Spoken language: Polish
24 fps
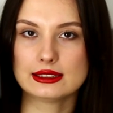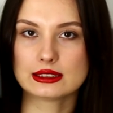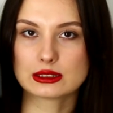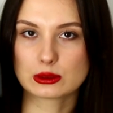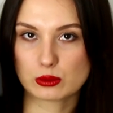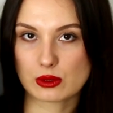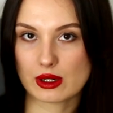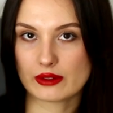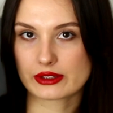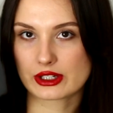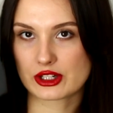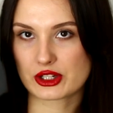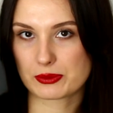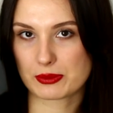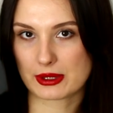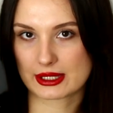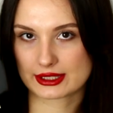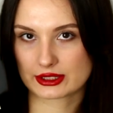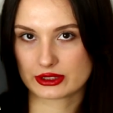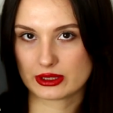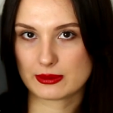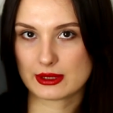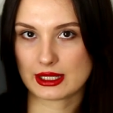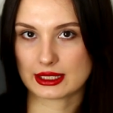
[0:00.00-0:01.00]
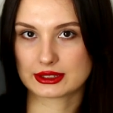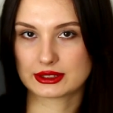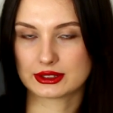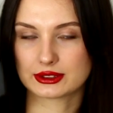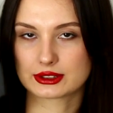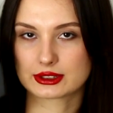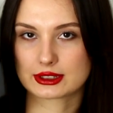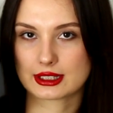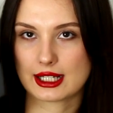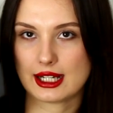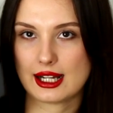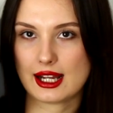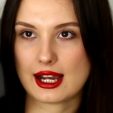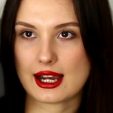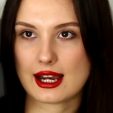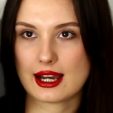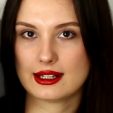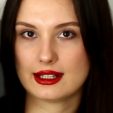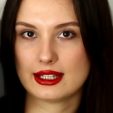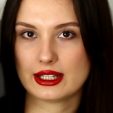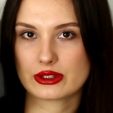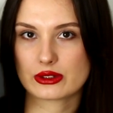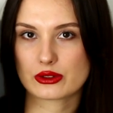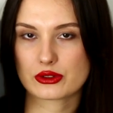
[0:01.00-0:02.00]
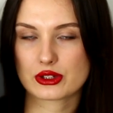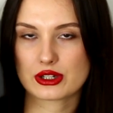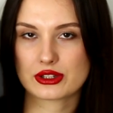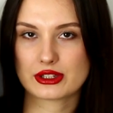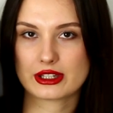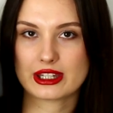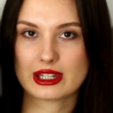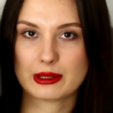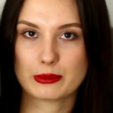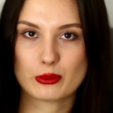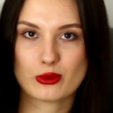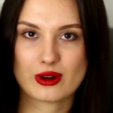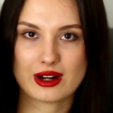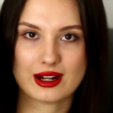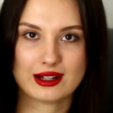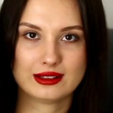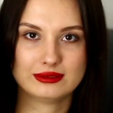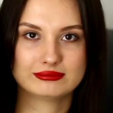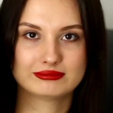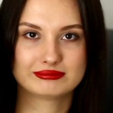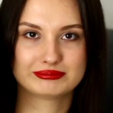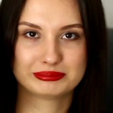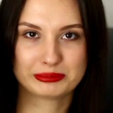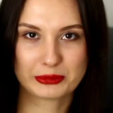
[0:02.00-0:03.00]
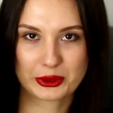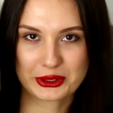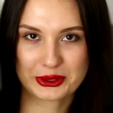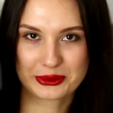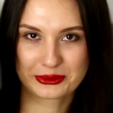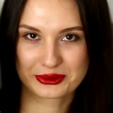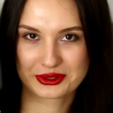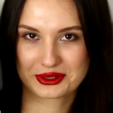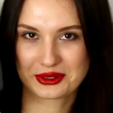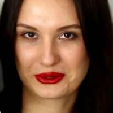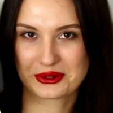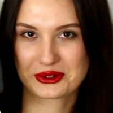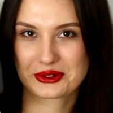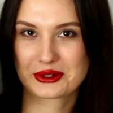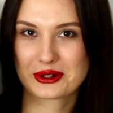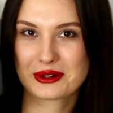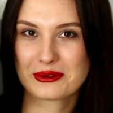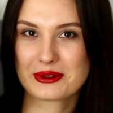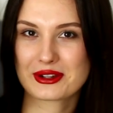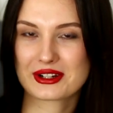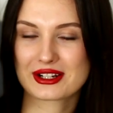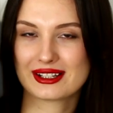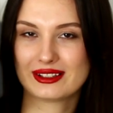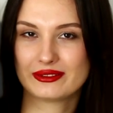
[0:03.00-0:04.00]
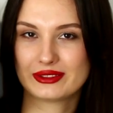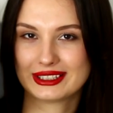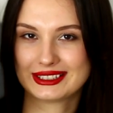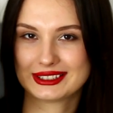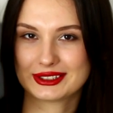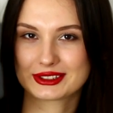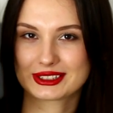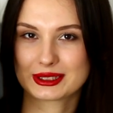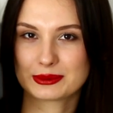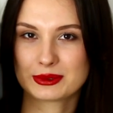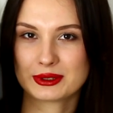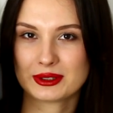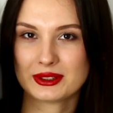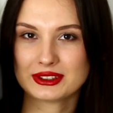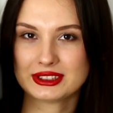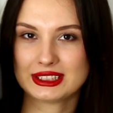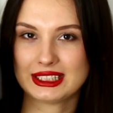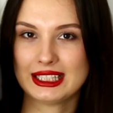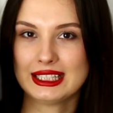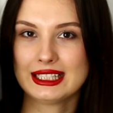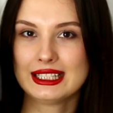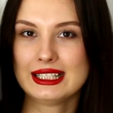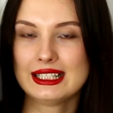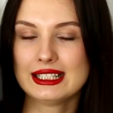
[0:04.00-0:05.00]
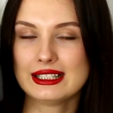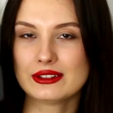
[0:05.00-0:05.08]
To była wręcz bardzo dobra książka, ale jednocześnie nie była moją książką, jeżeli wiecie o co mi chodzi.